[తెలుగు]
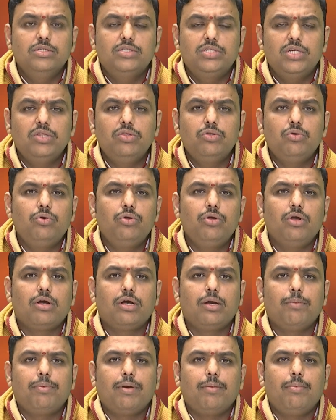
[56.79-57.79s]
చంద్రుడు
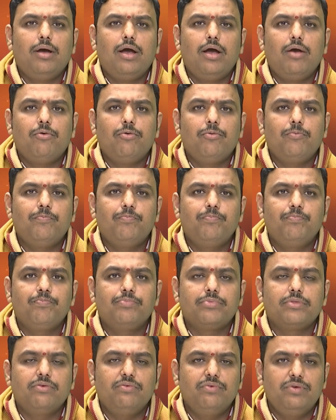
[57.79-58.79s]
యొక్క ప్రభావం
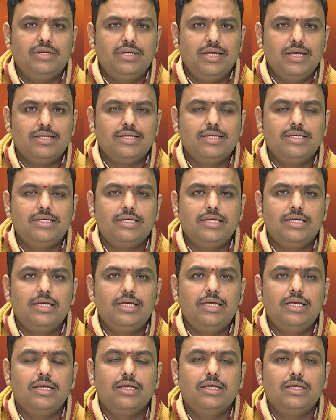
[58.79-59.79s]
విశేషించి
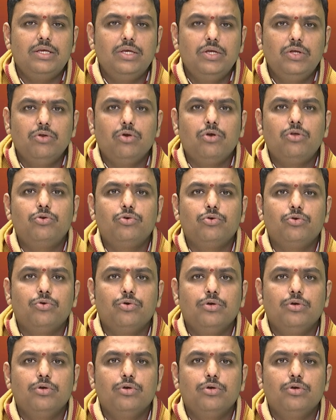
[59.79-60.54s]
ఈరోజు